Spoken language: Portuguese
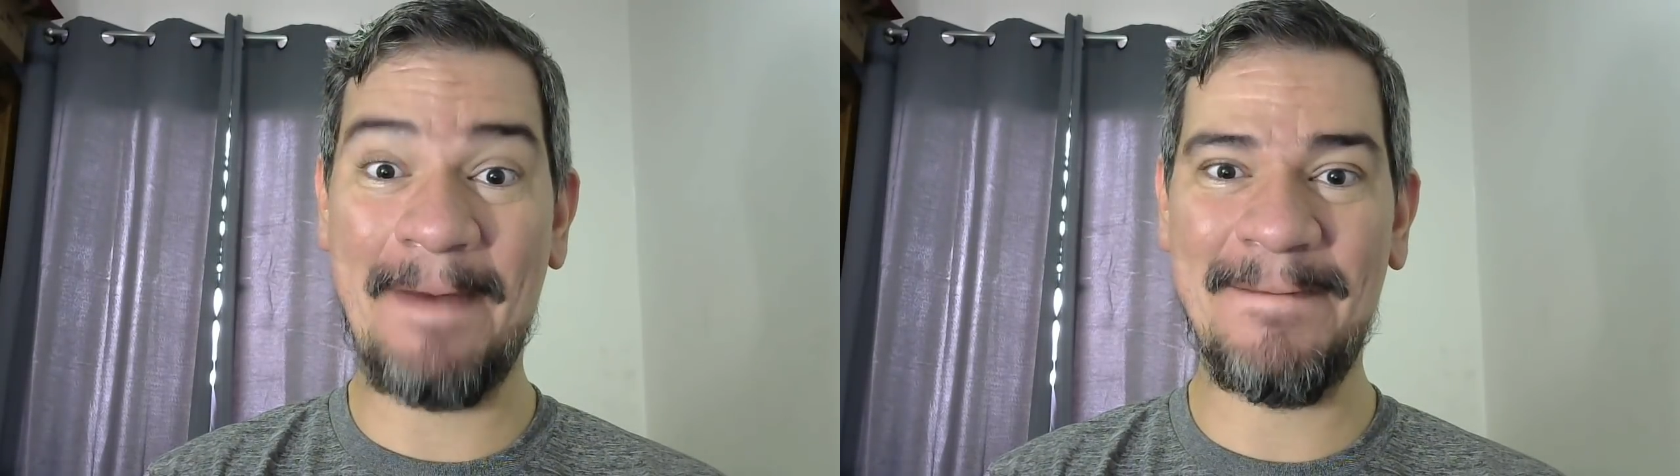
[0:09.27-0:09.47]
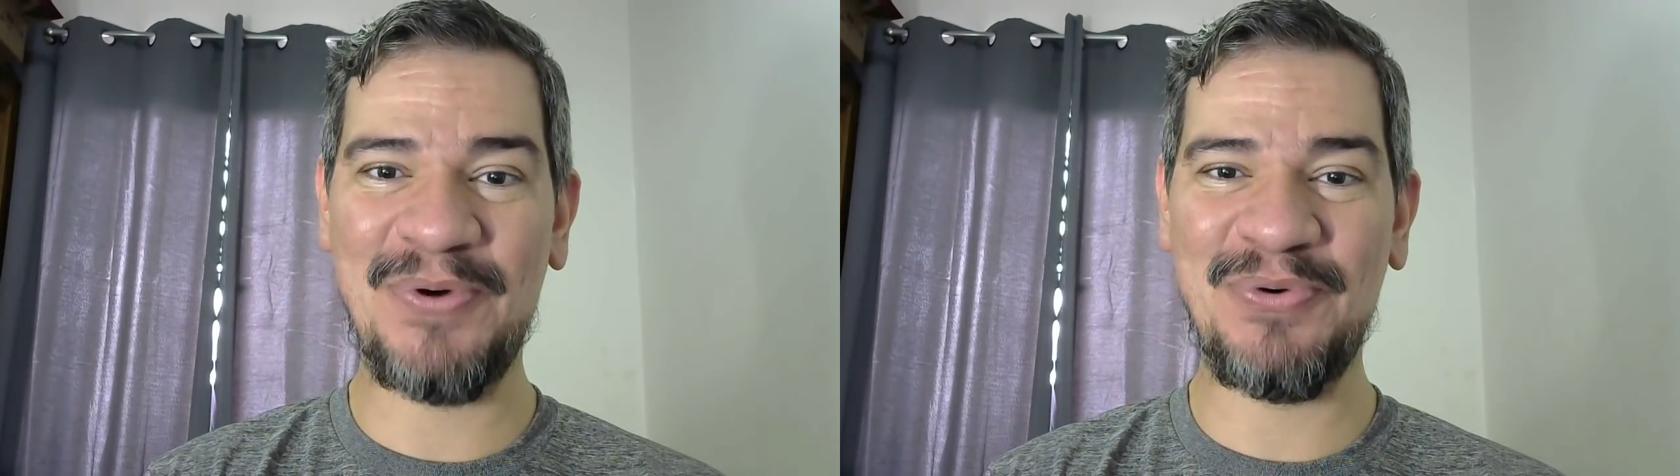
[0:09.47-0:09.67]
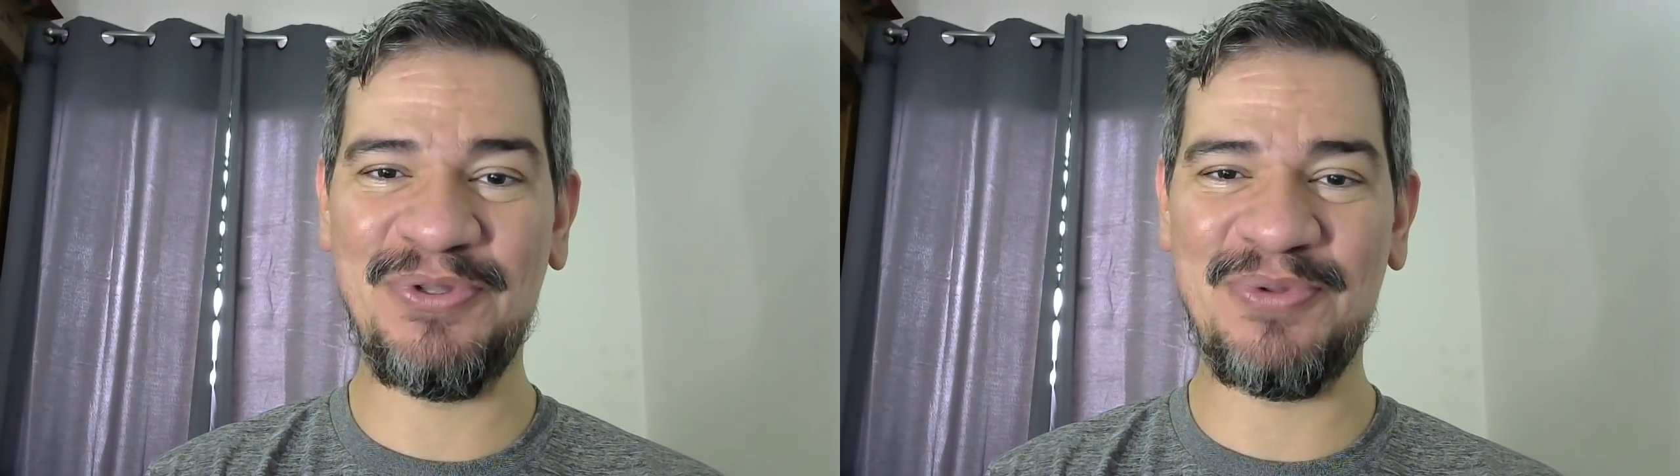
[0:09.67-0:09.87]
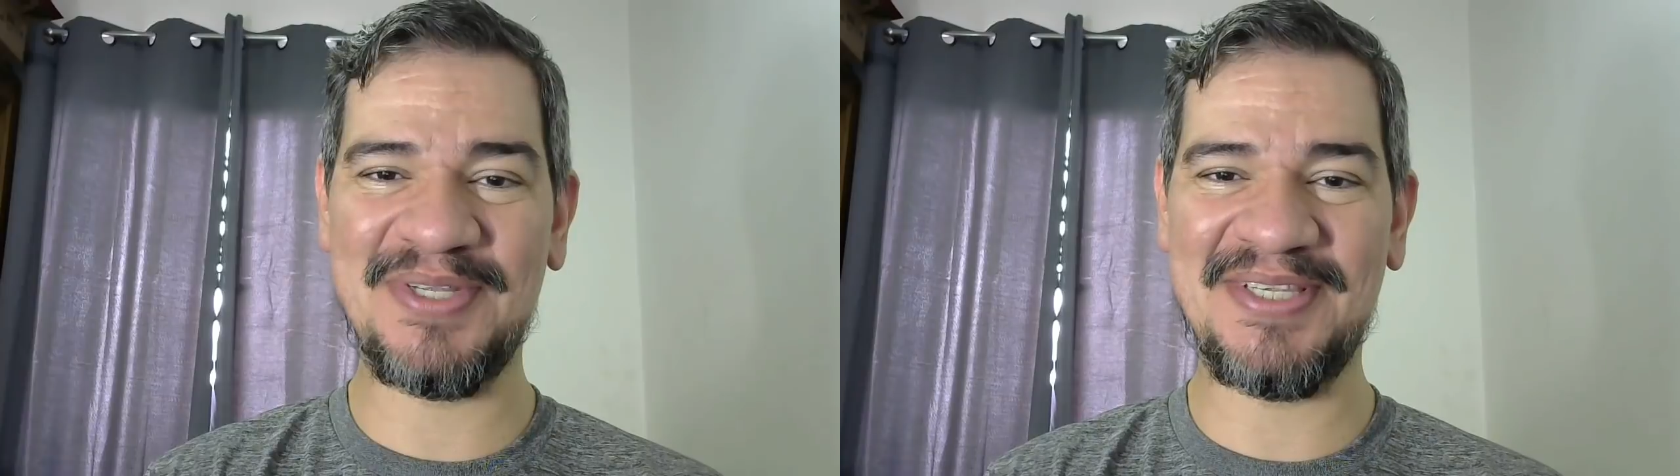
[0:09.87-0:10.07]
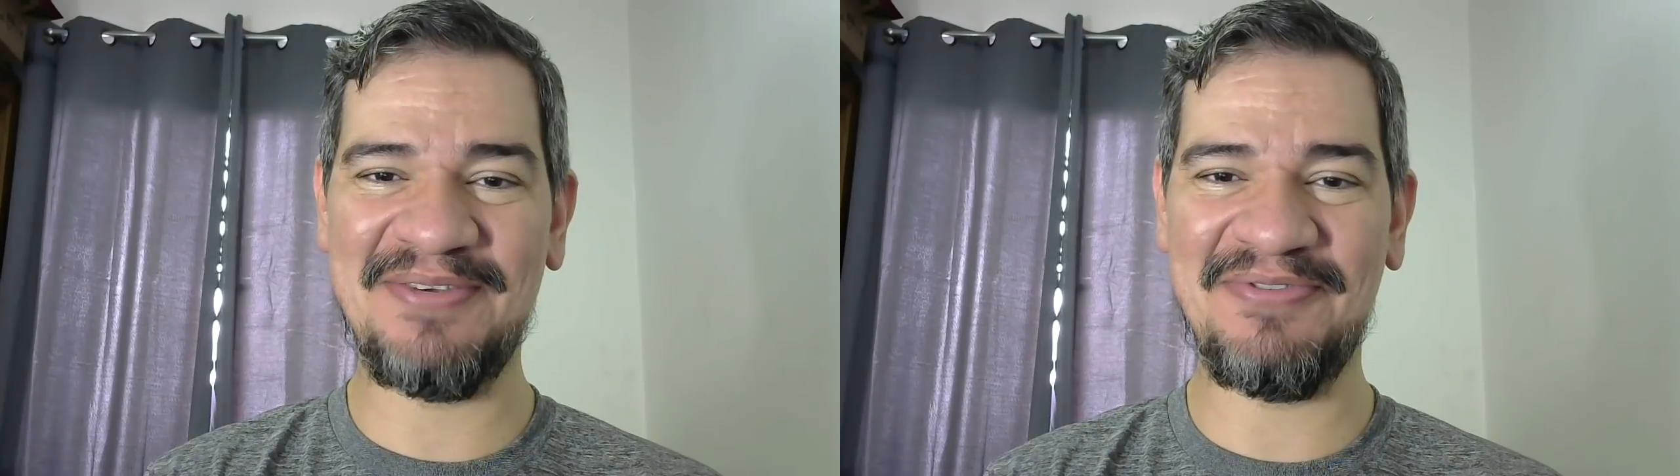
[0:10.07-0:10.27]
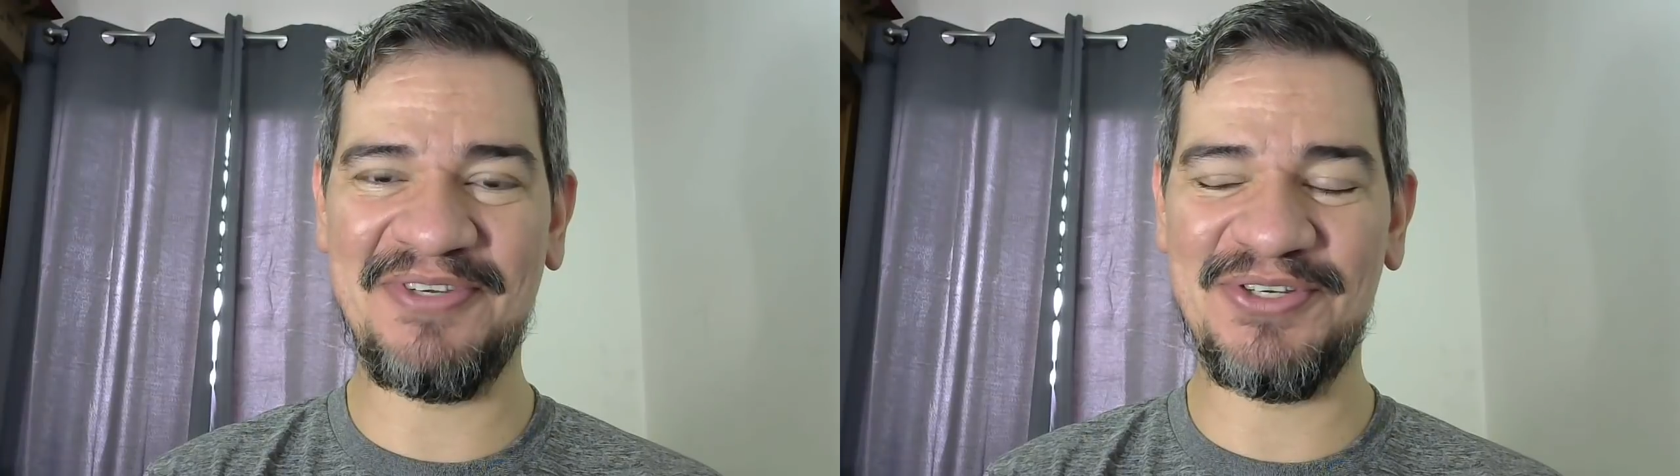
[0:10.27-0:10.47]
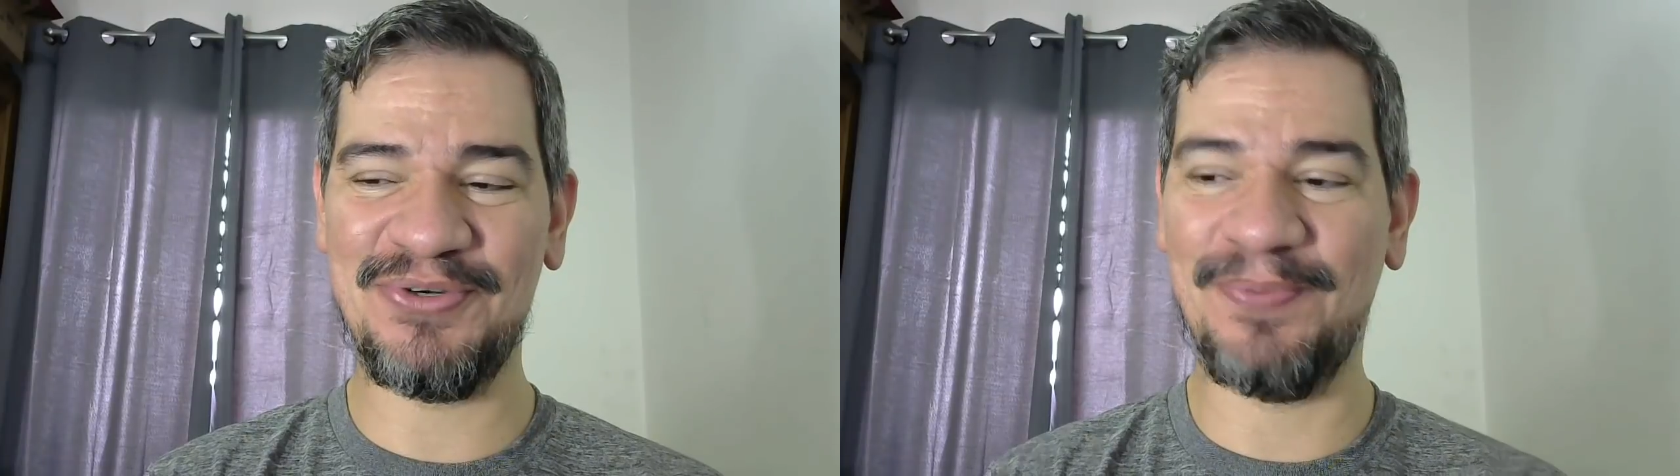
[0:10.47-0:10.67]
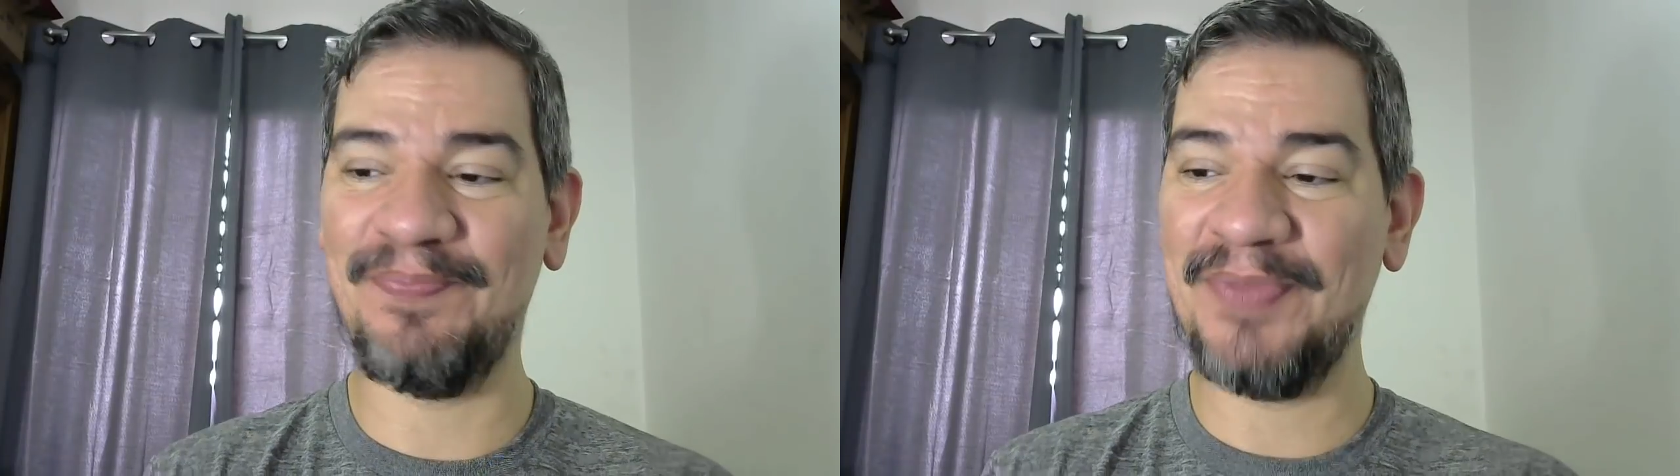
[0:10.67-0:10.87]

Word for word: muito esse vídeo.